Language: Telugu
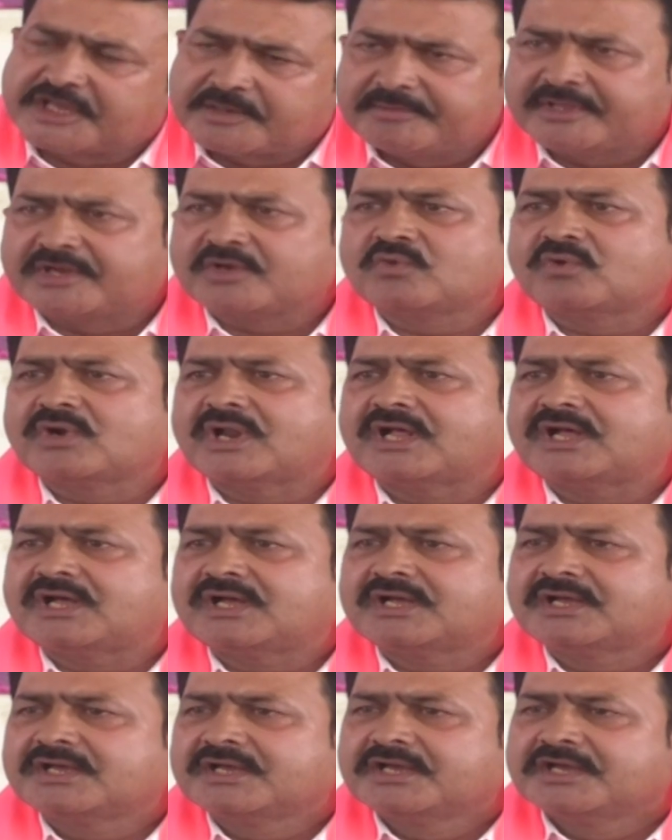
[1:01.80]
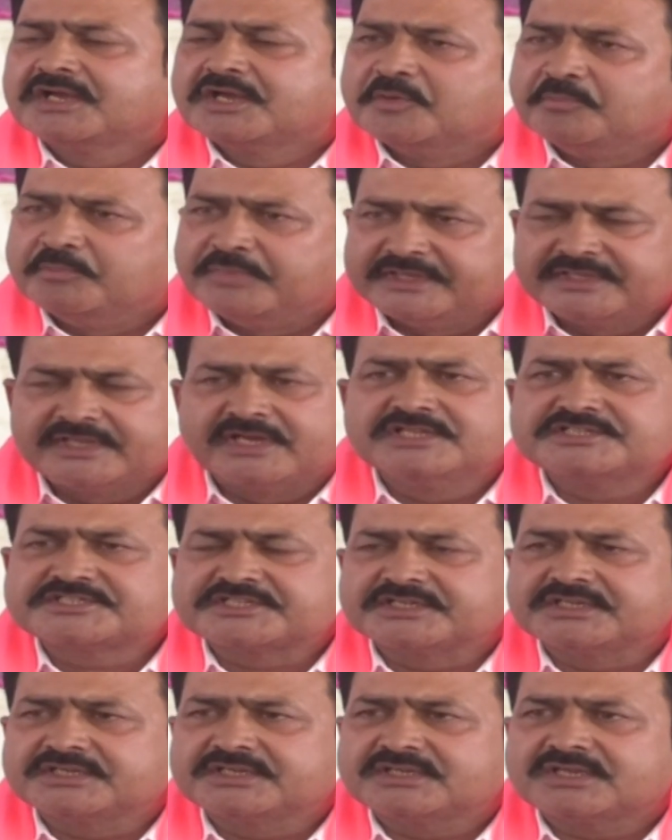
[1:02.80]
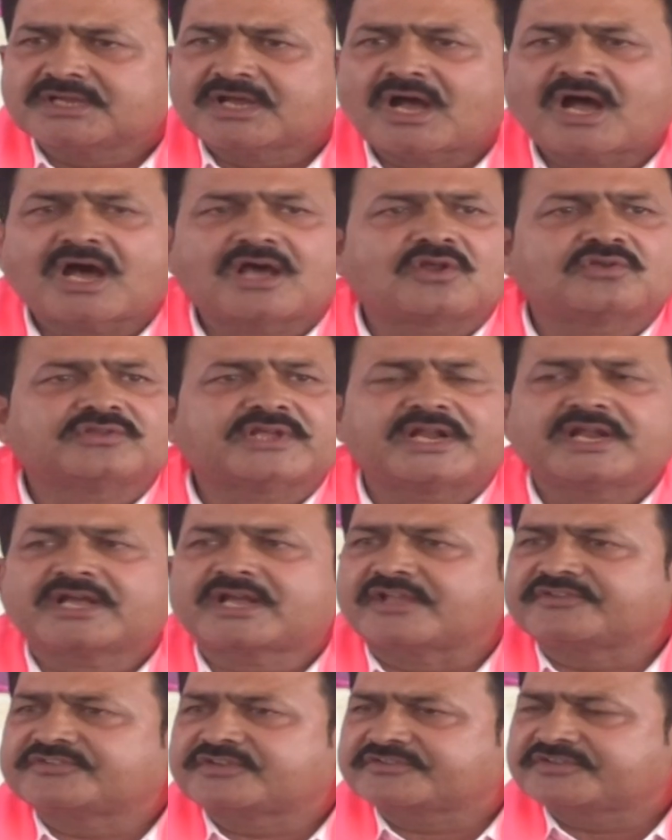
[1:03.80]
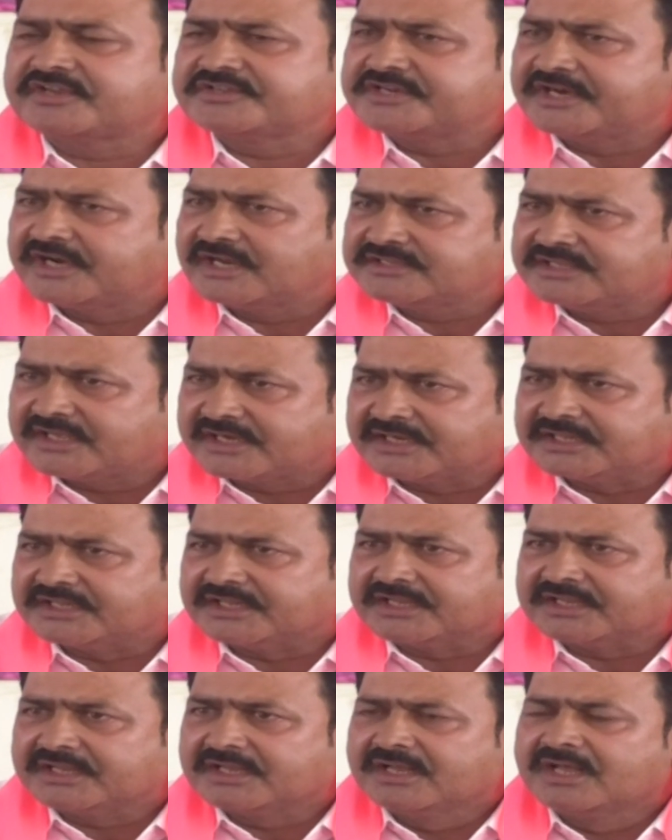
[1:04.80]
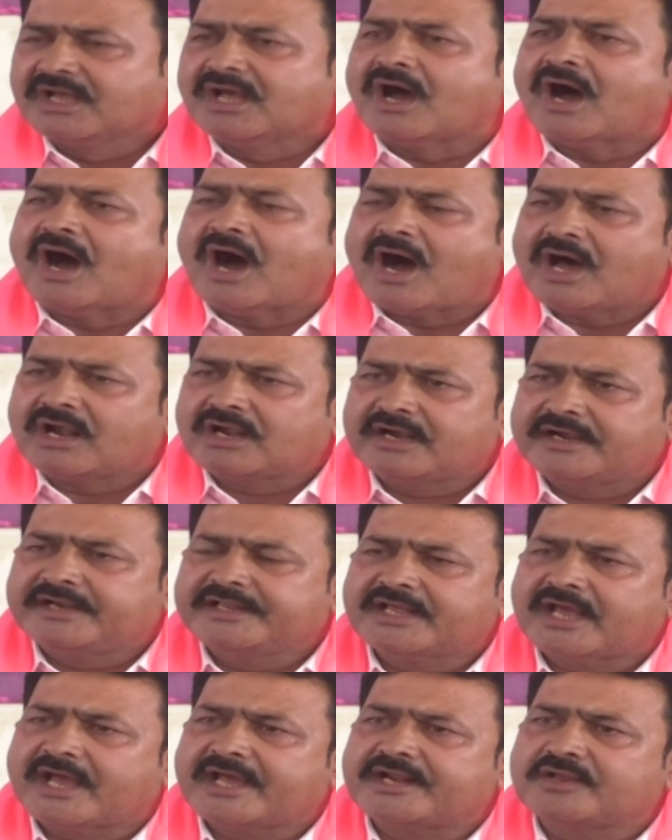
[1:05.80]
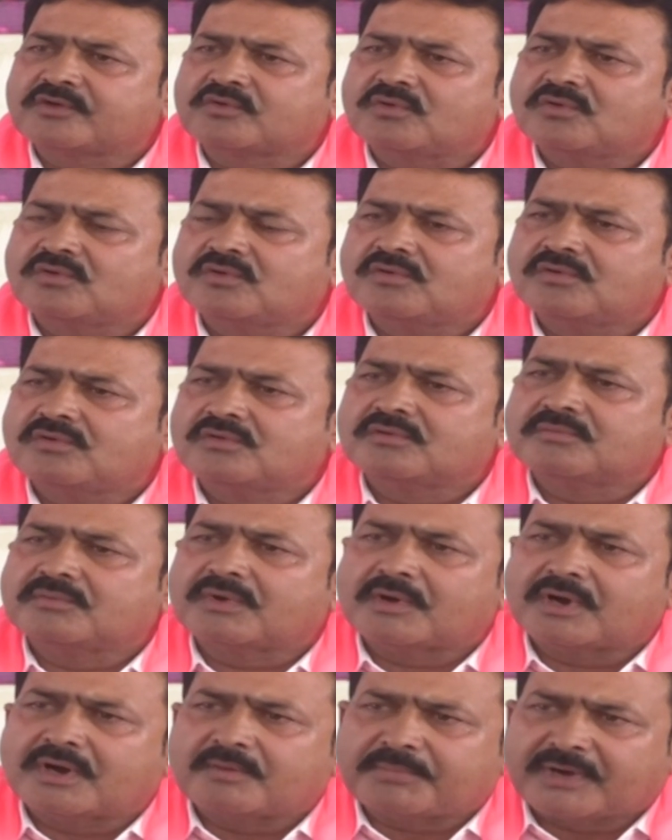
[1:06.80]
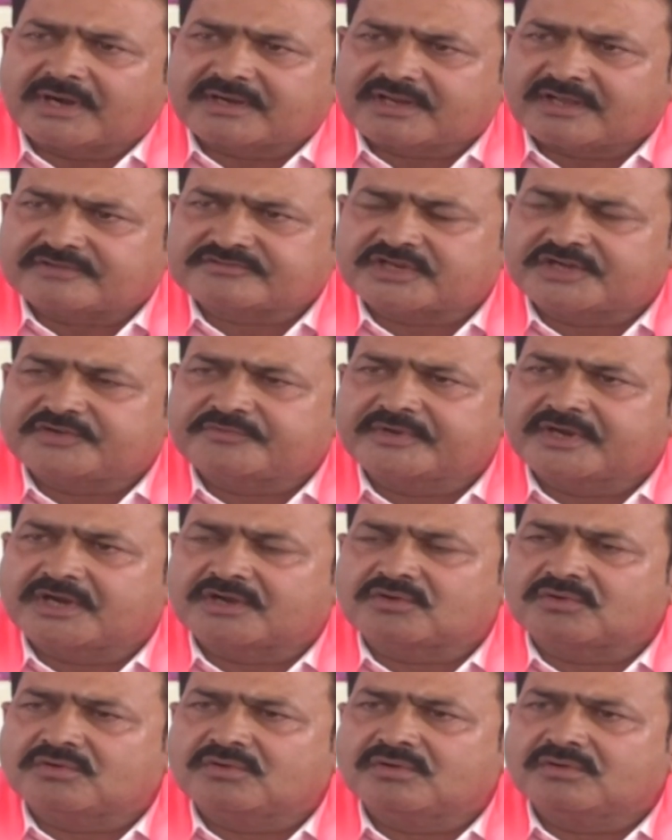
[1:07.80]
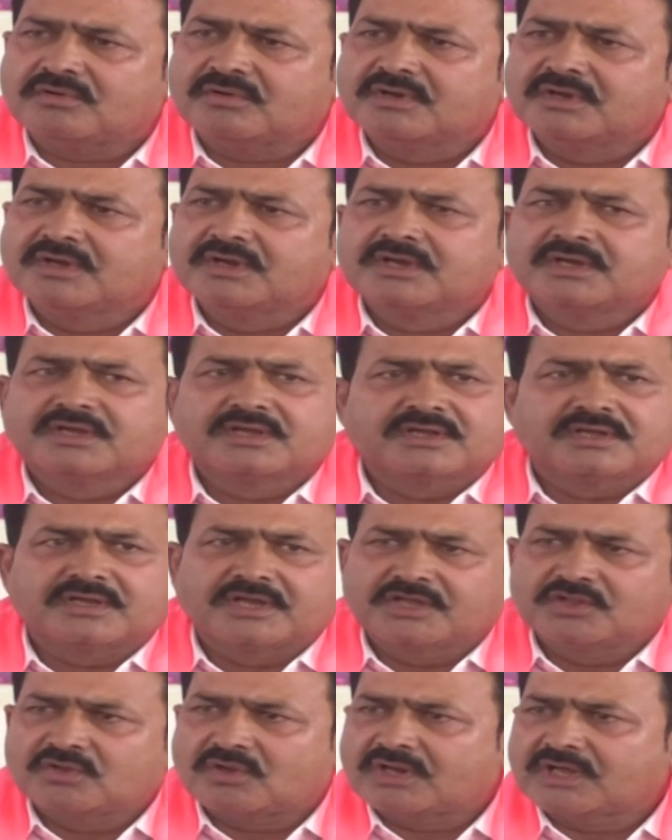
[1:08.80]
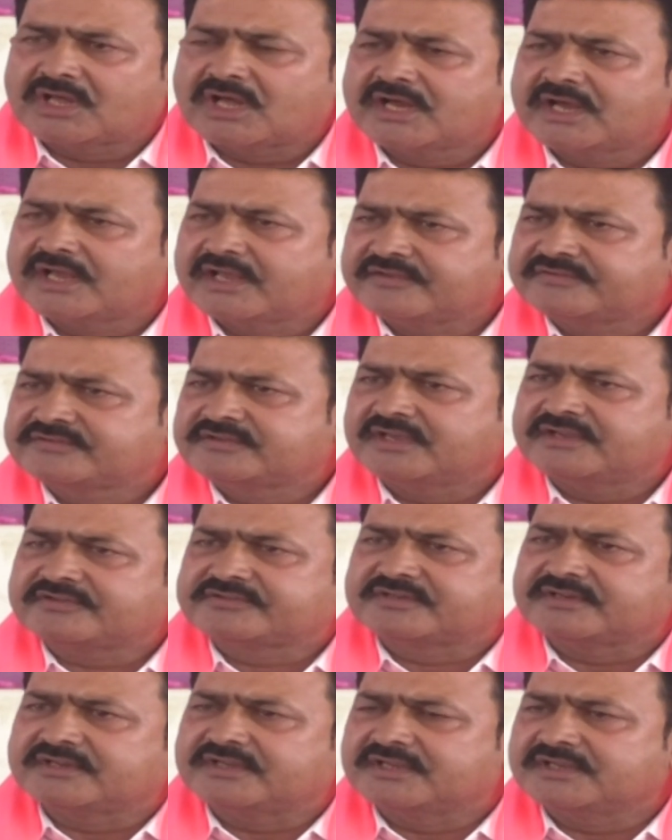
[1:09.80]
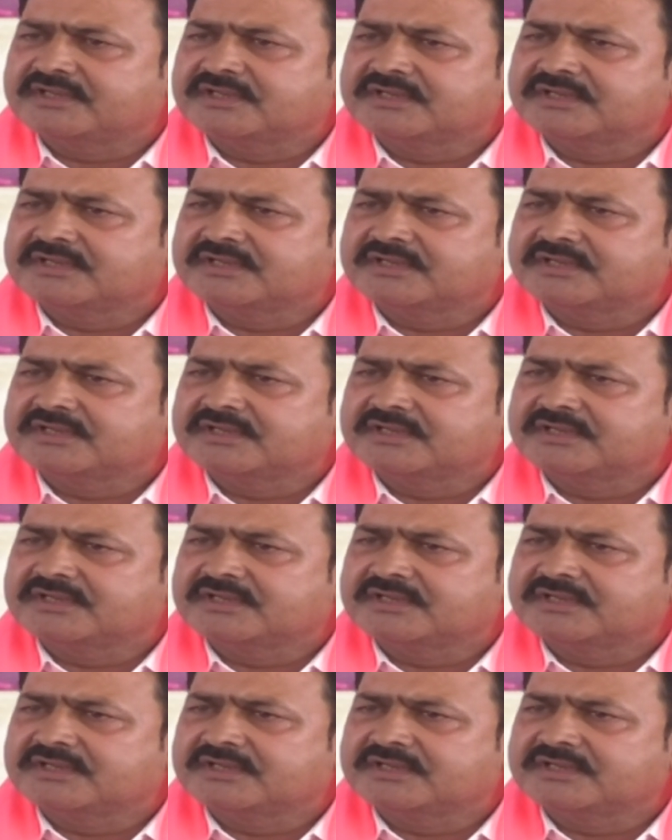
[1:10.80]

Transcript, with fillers: చైర్మన్ కూడా బెదిరించి ఆ రోజు ఆయన కన్స్ట్రక్షన్ చేయడం జరిగింది ఆల్రెడీ ఆయనకు పట్టా సర్టిఫికెటు ఏదో రకంగా ఎస్సీ ఎస్టీ